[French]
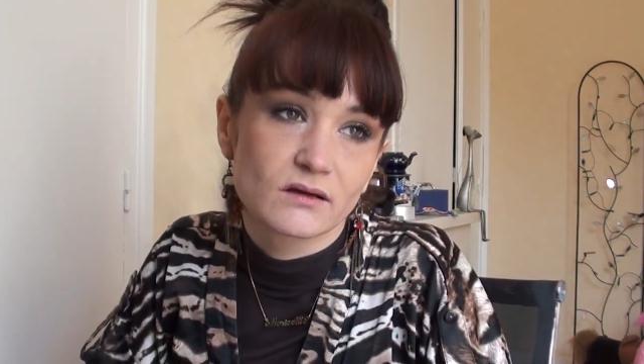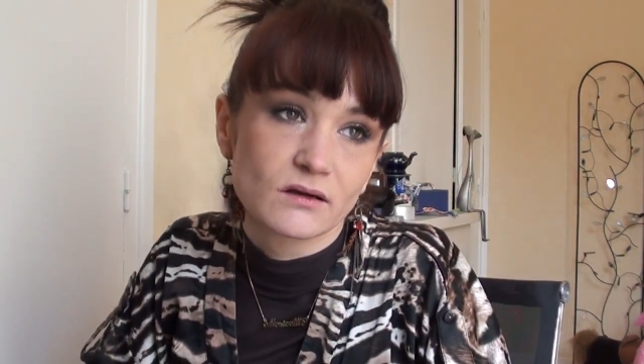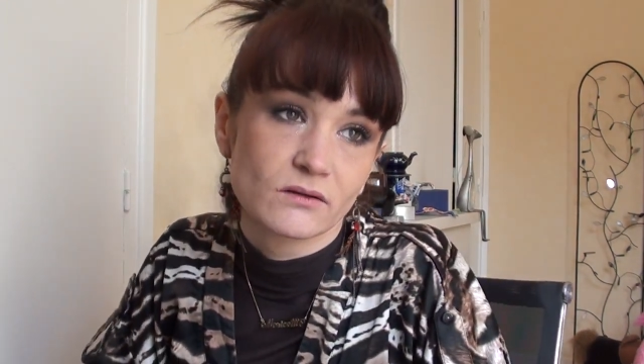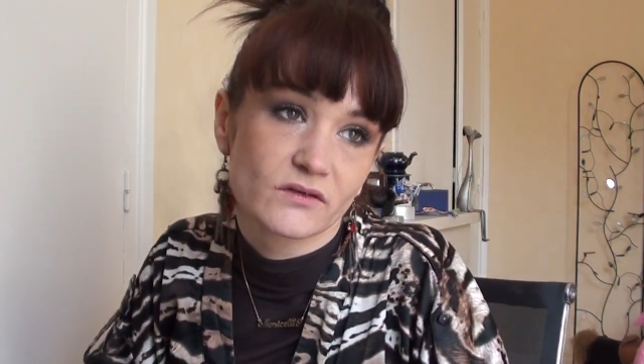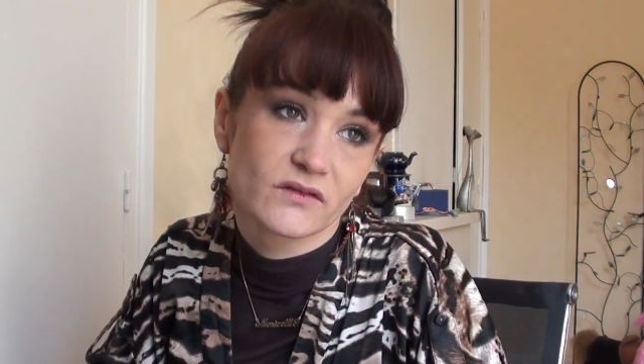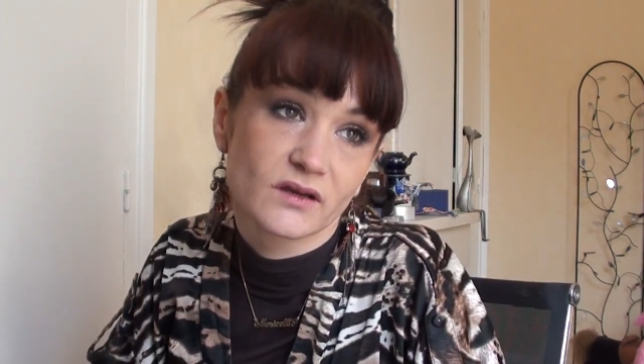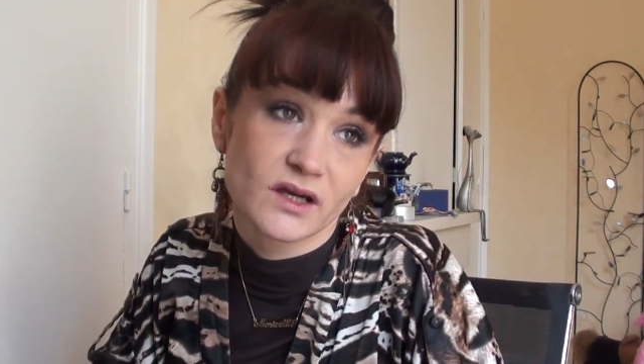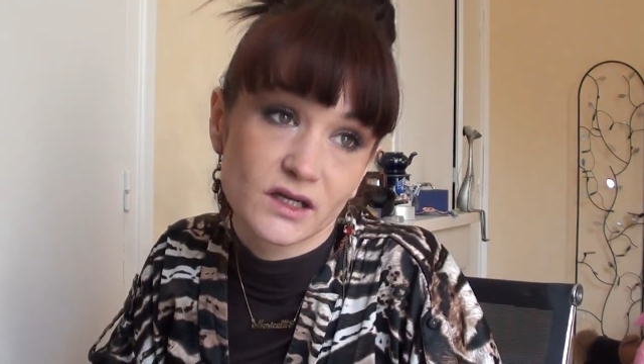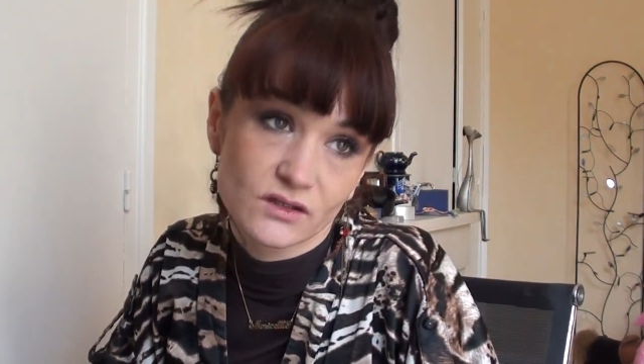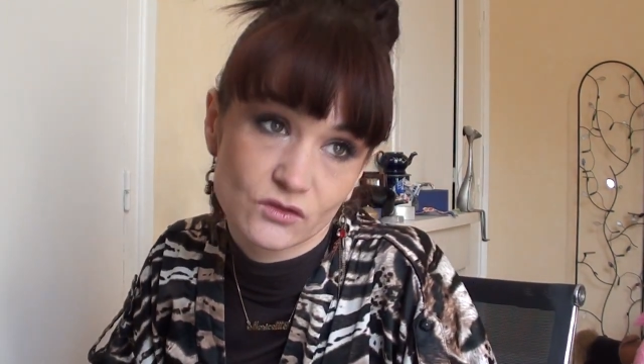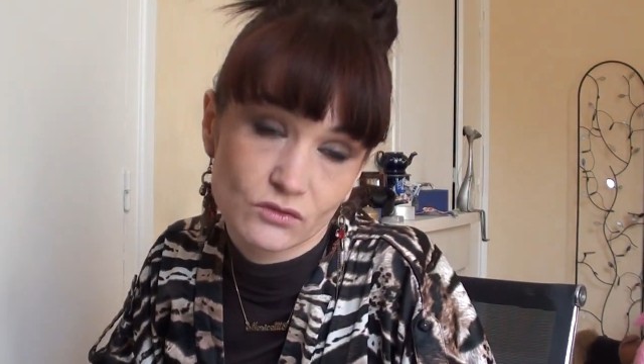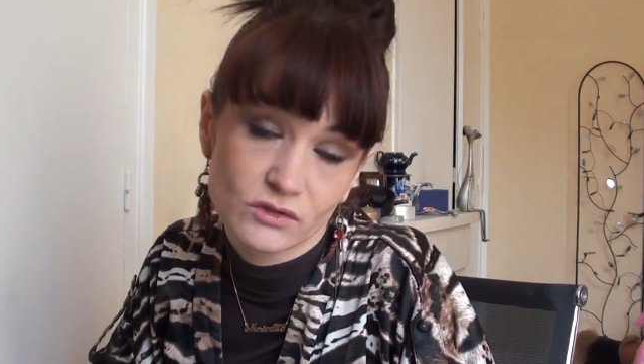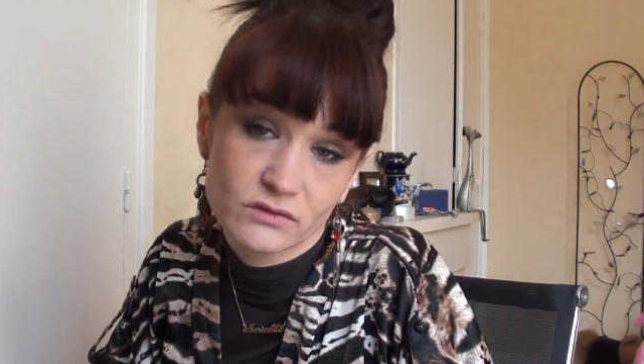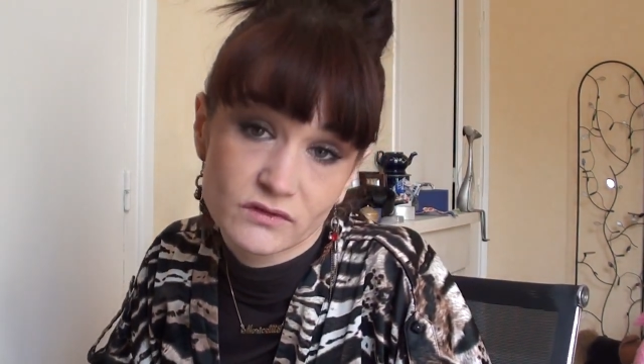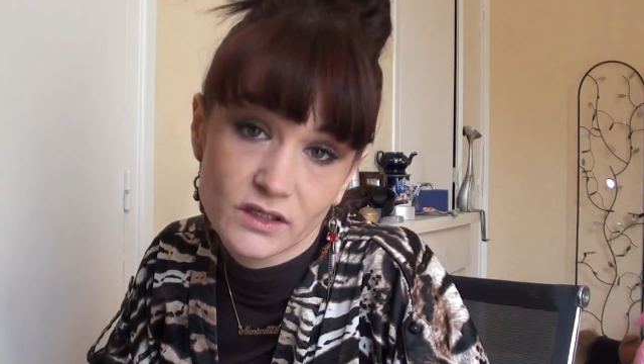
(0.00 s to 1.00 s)
Euh, c'est
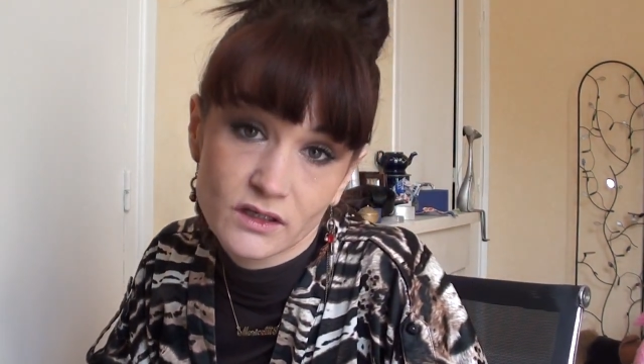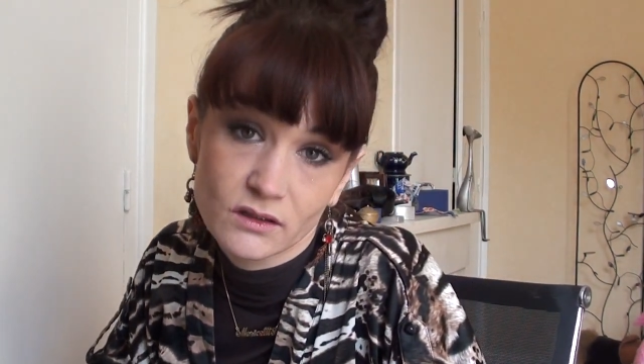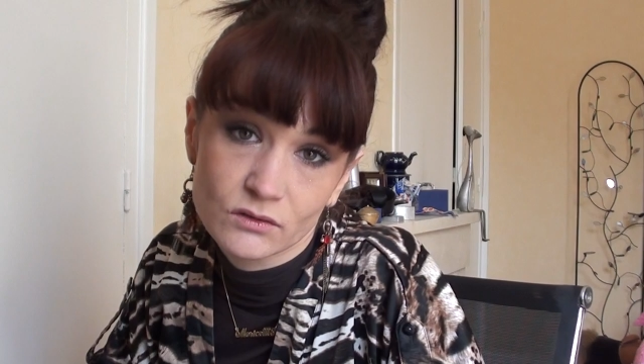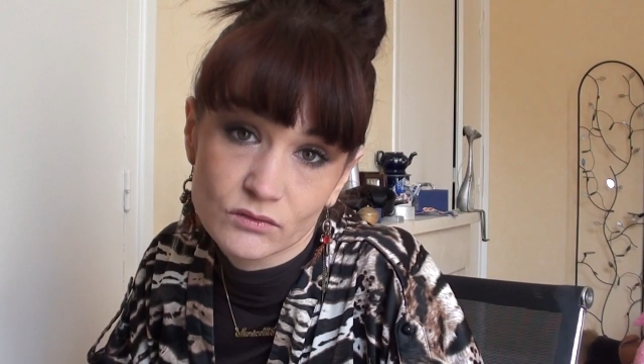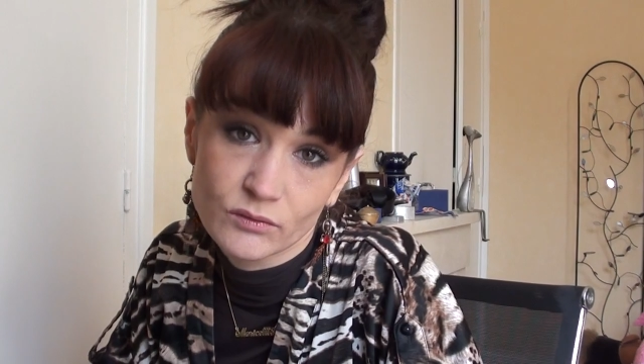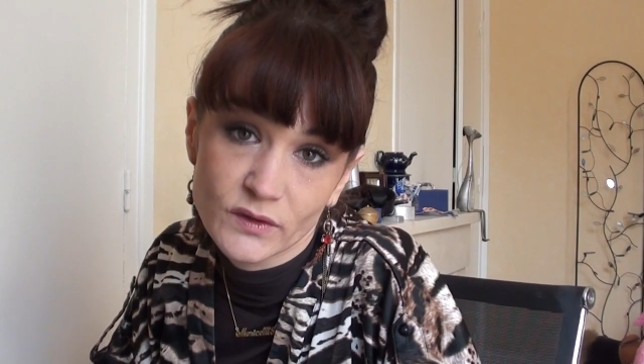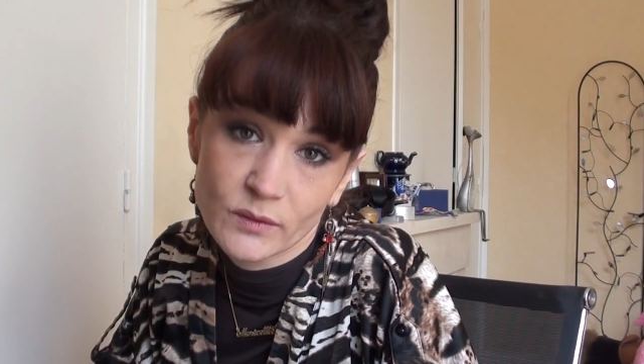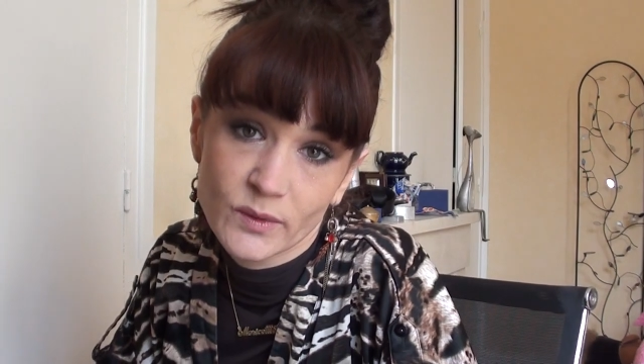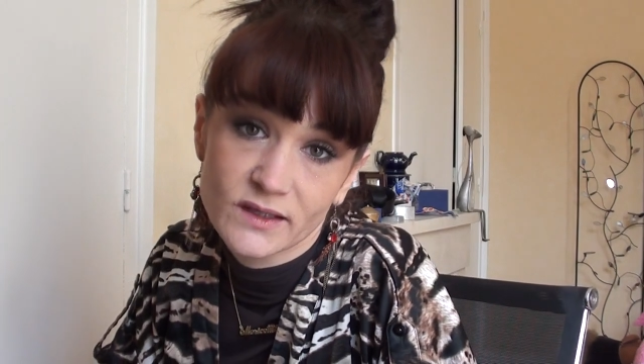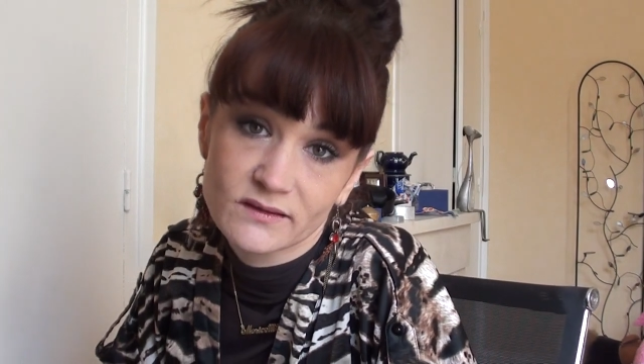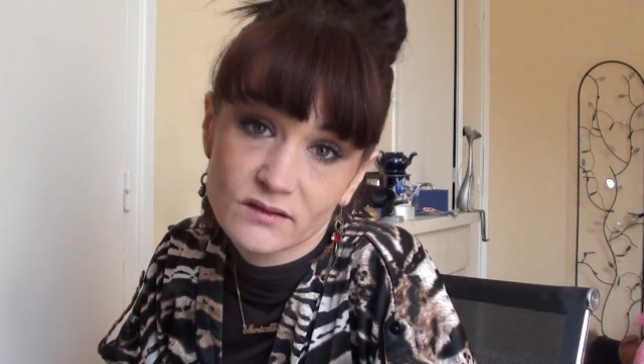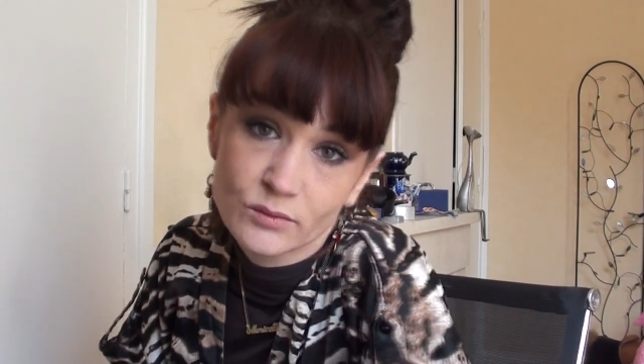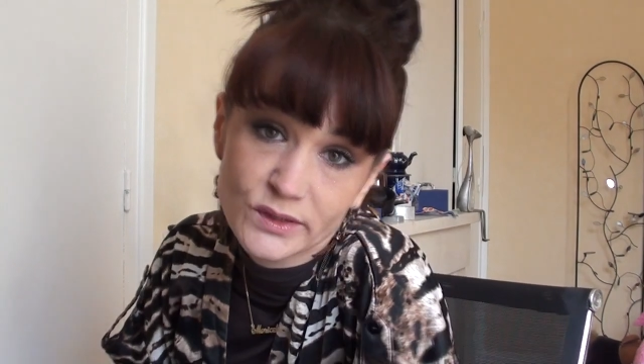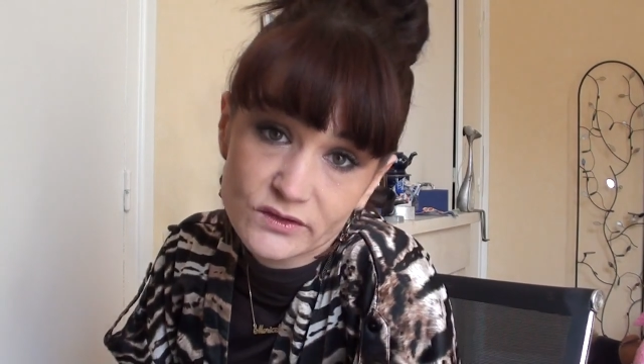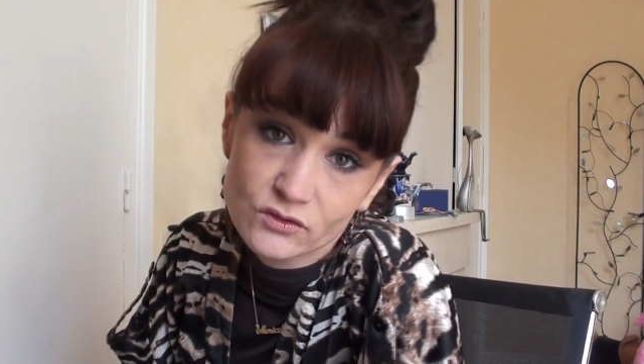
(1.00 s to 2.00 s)
gratuit d'ouvrir un compte PayPal,
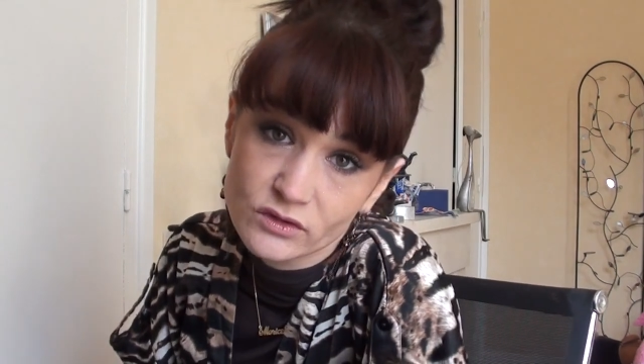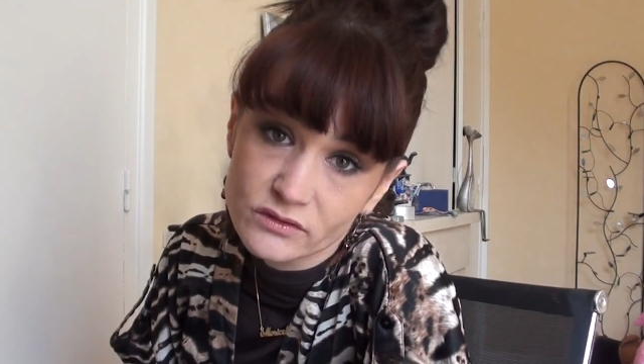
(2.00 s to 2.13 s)
c'est pas dur,